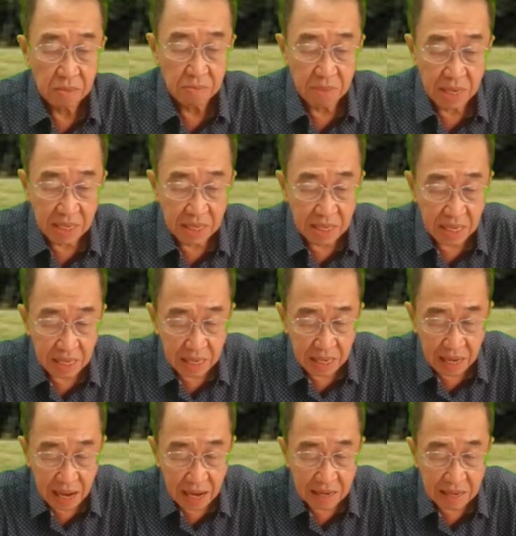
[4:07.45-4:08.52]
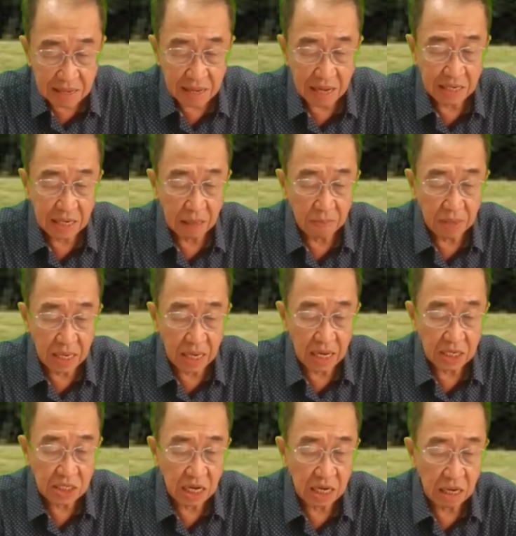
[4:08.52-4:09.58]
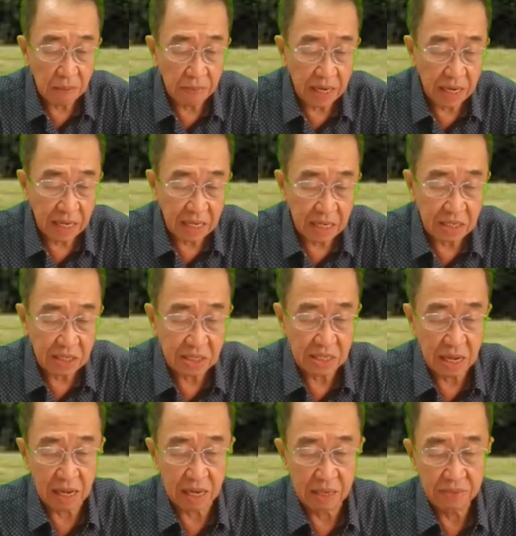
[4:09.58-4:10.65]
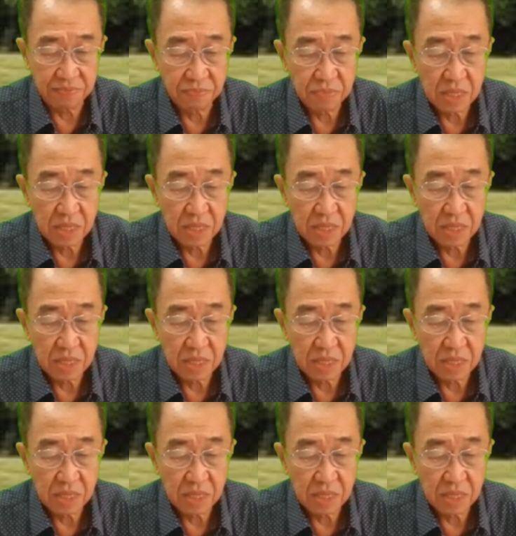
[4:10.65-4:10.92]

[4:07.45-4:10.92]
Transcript: menekankan dan menegaskan kepada kita